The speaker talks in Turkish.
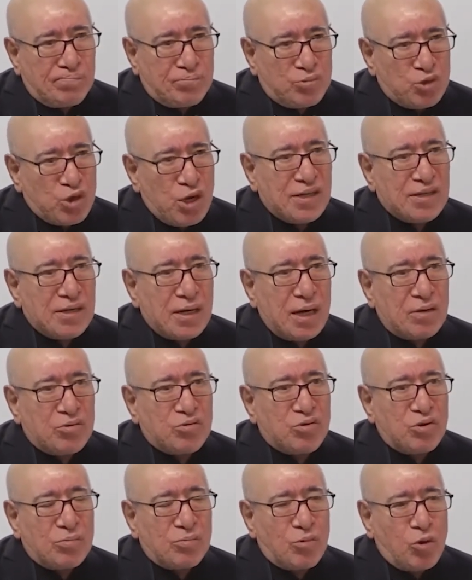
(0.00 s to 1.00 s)
Buna
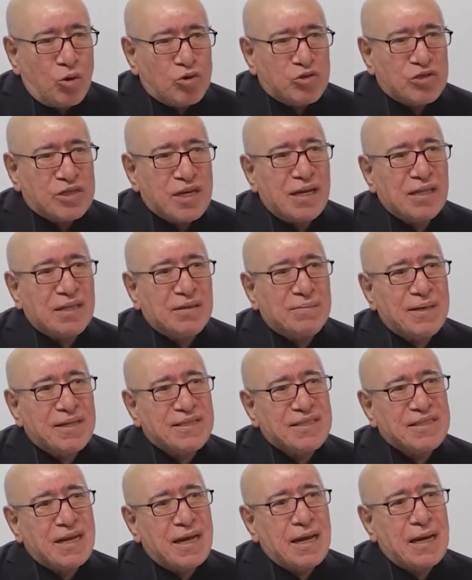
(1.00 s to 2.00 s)
inanıyorum. Olsaydı ben
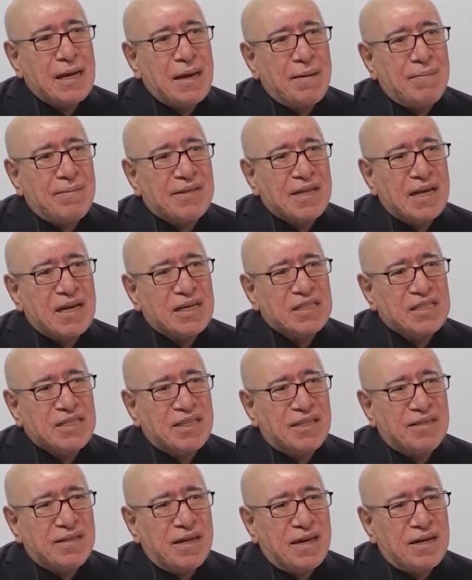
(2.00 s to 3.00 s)
cehennemi
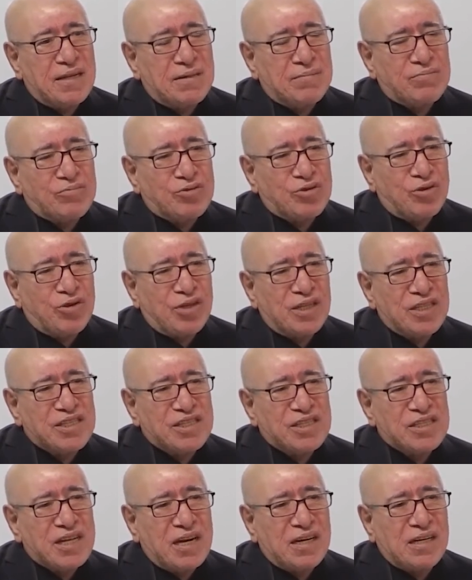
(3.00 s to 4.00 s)
tercih ederdim. Çünkü
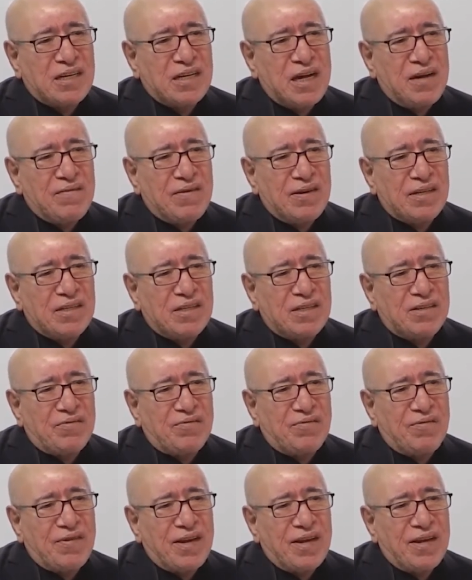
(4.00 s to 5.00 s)
insanın, havanın
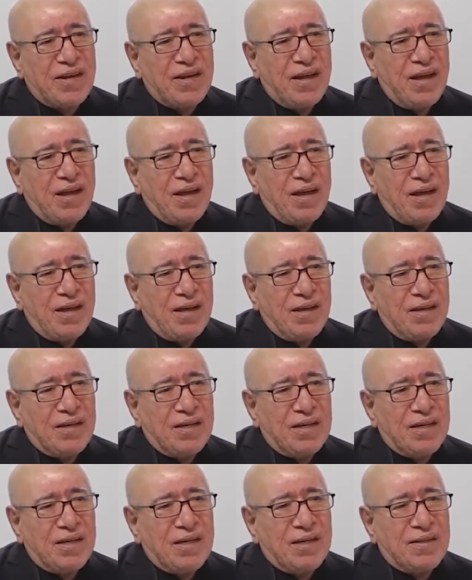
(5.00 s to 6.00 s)
ve e,
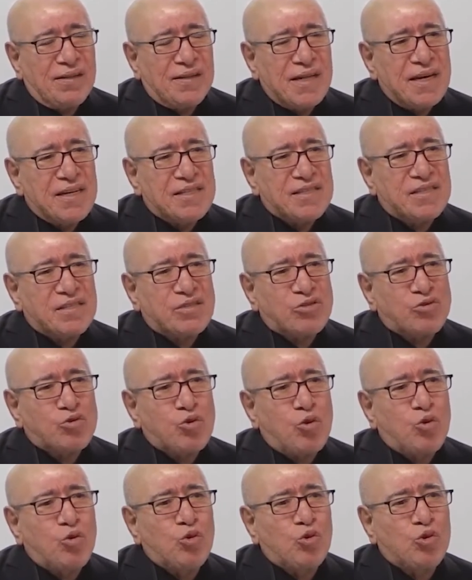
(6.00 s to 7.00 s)
denizin
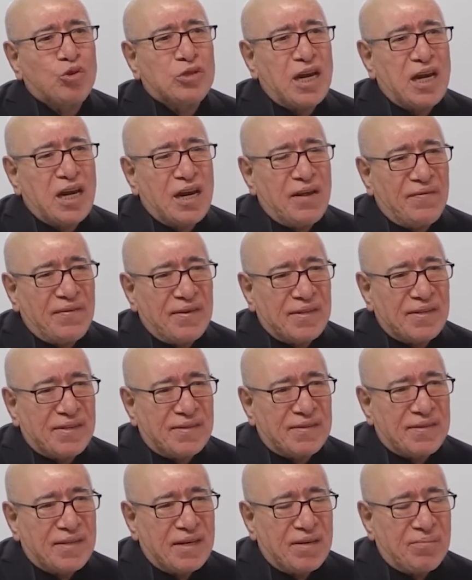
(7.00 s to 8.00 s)
soğuğundan nefret
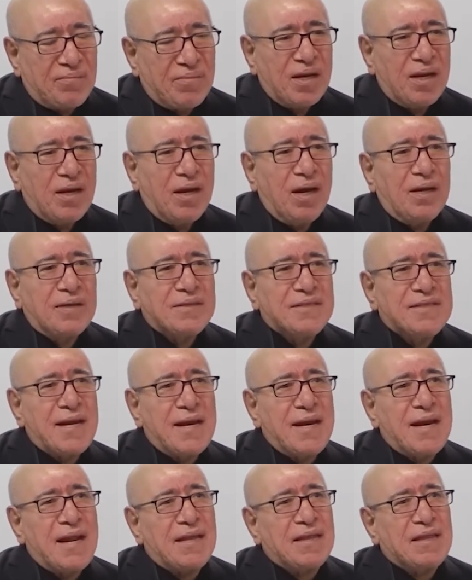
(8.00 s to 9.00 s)
ederim.
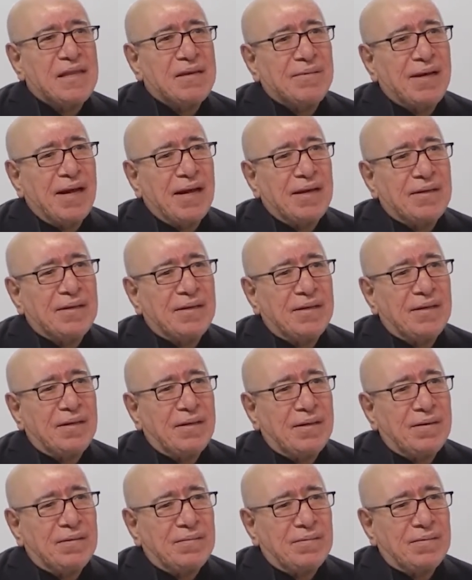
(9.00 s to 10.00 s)
Cennette bari
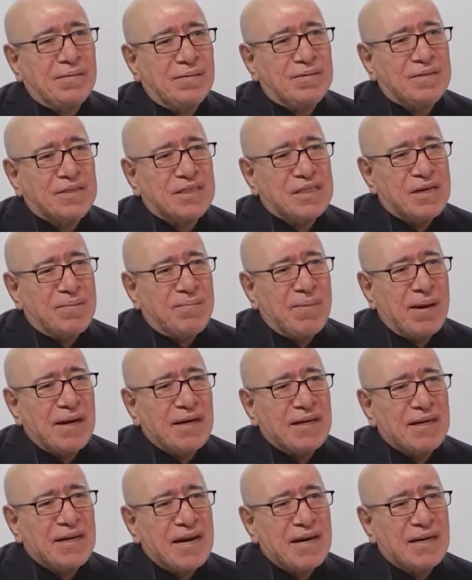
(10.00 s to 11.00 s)
e,
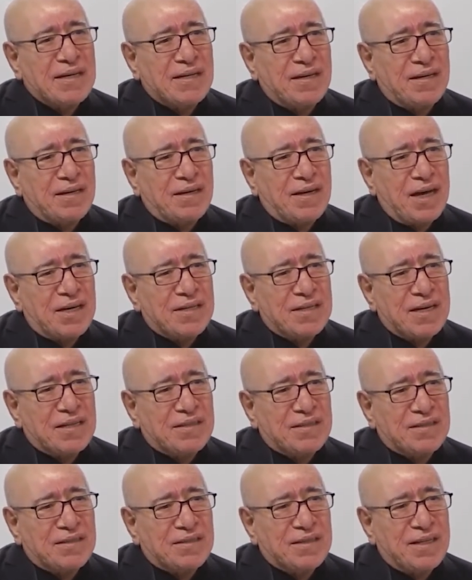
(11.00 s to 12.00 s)
zebanilerin
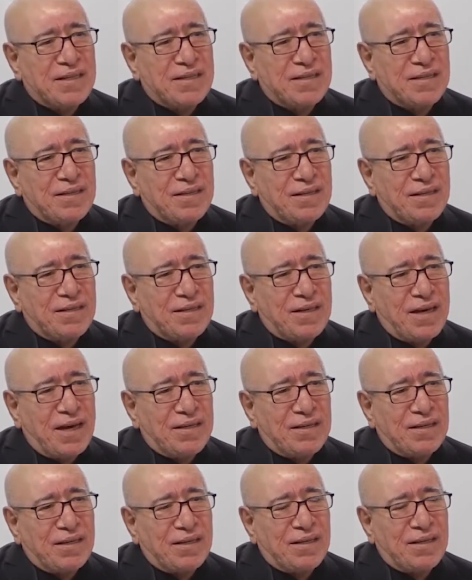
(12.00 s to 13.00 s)
kaynadıkları
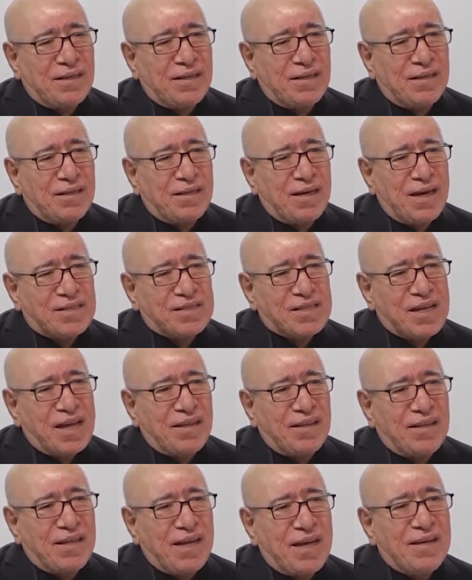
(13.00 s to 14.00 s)
kay,
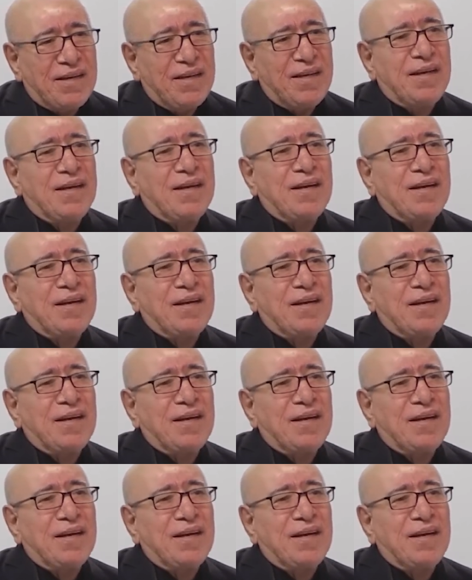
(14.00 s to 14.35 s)
kazanda